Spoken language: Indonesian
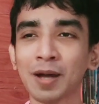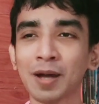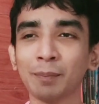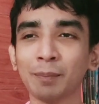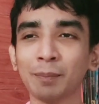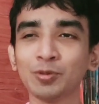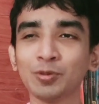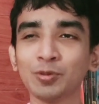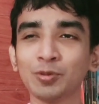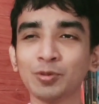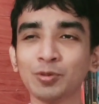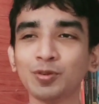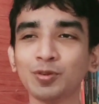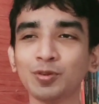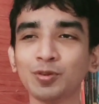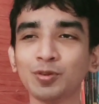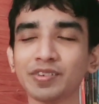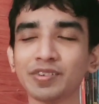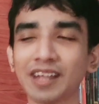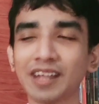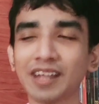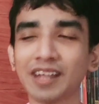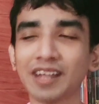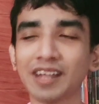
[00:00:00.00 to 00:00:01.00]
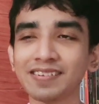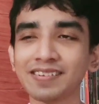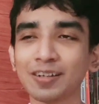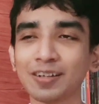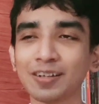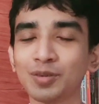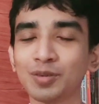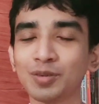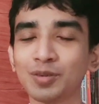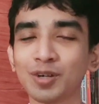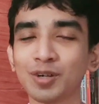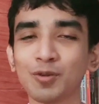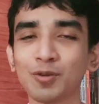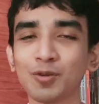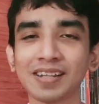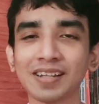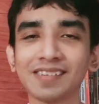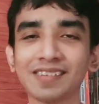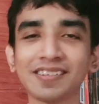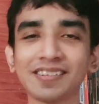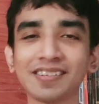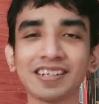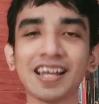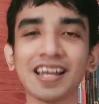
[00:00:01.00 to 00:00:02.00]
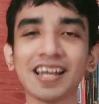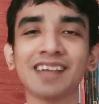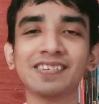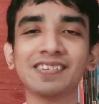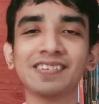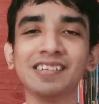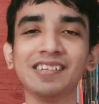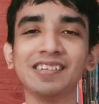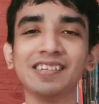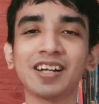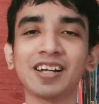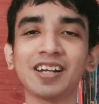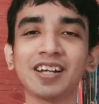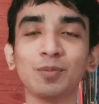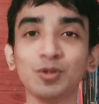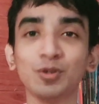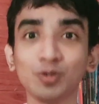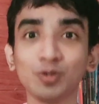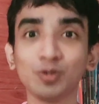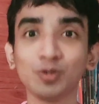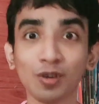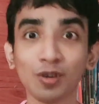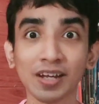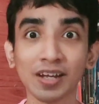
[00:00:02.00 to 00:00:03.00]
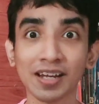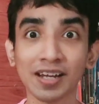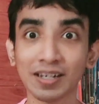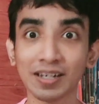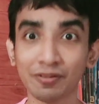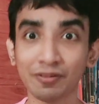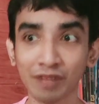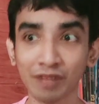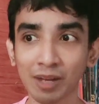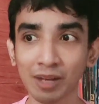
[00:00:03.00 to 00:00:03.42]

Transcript: petunjuk untuk salah satu kekuatan Sri Asih yang dimunculkan